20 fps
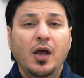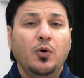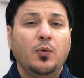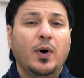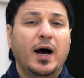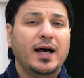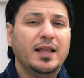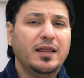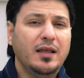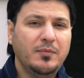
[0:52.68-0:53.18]

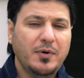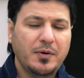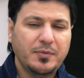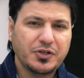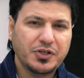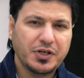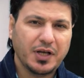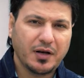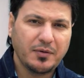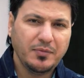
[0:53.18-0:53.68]
وهذا ما
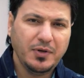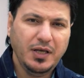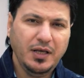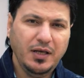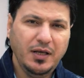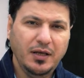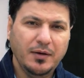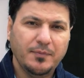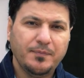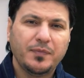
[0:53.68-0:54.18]
بشر
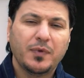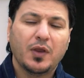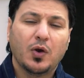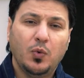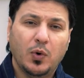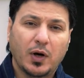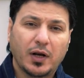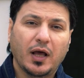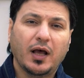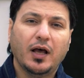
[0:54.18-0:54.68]
به
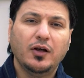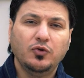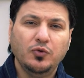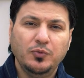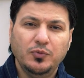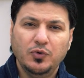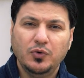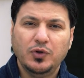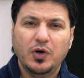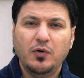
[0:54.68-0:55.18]
ورقة
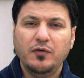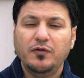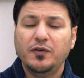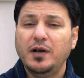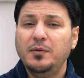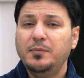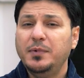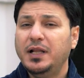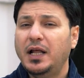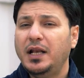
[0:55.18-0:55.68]
بن
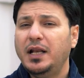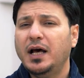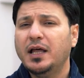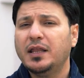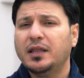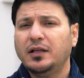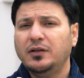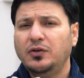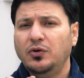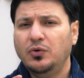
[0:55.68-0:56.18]
نوفل من
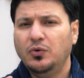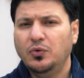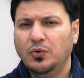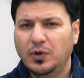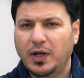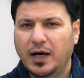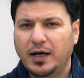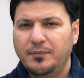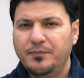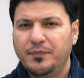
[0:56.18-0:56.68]
اللحظة
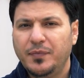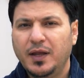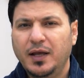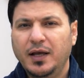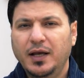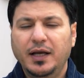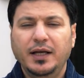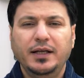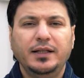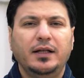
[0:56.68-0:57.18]
الأولى
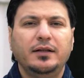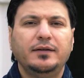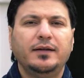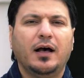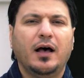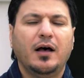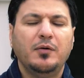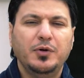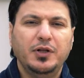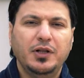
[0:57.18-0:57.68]
حين
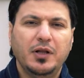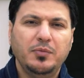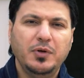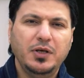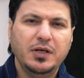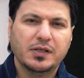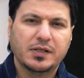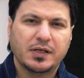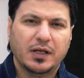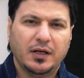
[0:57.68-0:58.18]
التقى
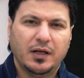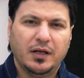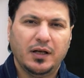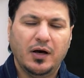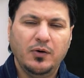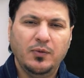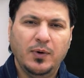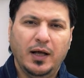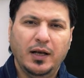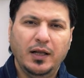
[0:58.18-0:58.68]
بالنبي صلى
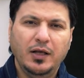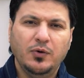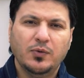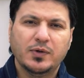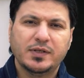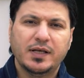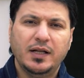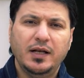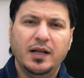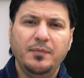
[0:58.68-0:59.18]
الله عليه
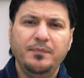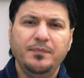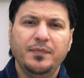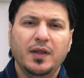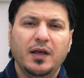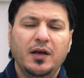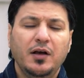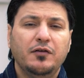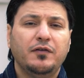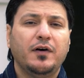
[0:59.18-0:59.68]
وسلم
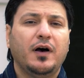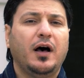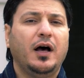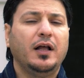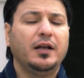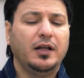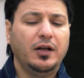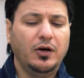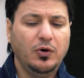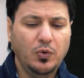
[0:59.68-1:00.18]

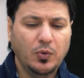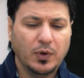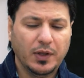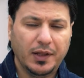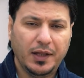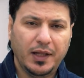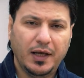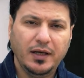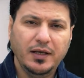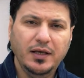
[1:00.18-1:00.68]
فقال له
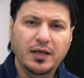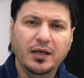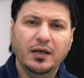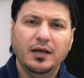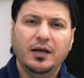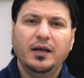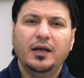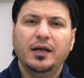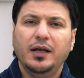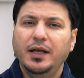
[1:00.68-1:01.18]
والله
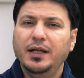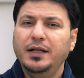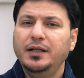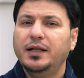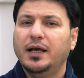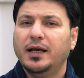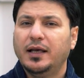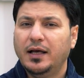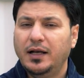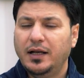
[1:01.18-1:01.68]

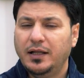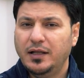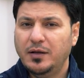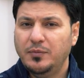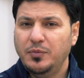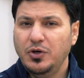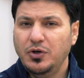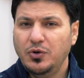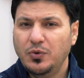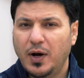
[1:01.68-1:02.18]
انك
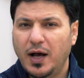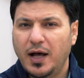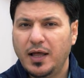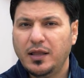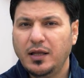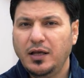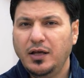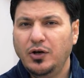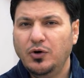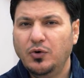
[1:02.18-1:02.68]
لنبي
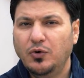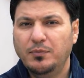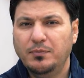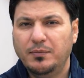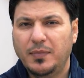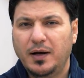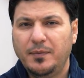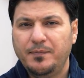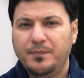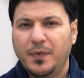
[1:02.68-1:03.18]
هذه
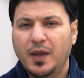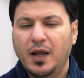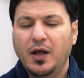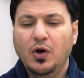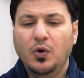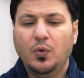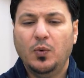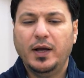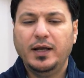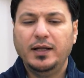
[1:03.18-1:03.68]
الامه
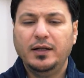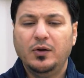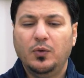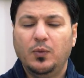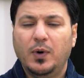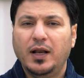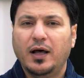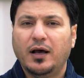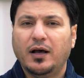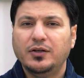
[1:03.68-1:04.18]
وإن
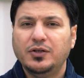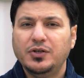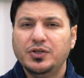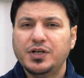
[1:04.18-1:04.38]
ولقد